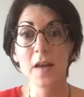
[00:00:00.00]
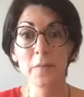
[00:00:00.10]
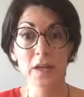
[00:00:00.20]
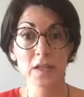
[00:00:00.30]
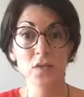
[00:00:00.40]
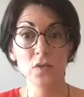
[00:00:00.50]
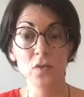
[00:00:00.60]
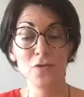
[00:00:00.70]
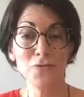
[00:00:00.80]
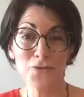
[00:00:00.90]
Parce que
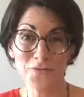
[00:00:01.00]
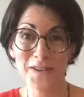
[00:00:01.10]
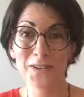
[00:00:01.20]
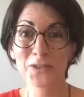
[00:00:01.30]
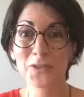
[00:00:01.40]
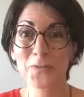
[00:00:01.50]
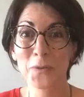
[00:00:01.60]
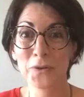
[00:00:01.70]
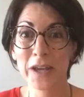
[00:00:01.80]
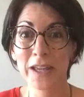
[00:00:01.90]
le chemin de
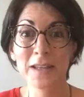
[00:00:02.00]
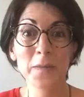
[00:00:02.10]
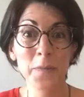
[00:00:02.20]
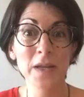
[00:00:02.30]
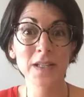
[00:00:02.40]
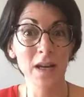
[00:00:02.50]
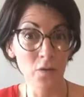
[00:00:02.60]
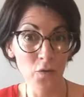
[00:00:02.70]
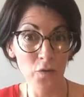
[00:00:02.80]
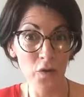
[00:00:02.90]
l'entrepreneuriat n'est pas un
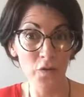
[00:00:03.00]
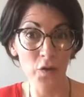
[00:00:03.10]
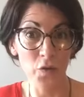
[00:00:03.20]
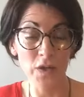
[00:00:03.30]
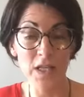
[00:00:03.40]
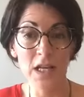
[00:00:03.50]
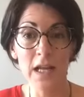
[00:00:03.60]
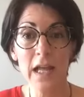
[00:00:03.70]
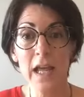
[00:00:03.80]
long fleuve tranquille.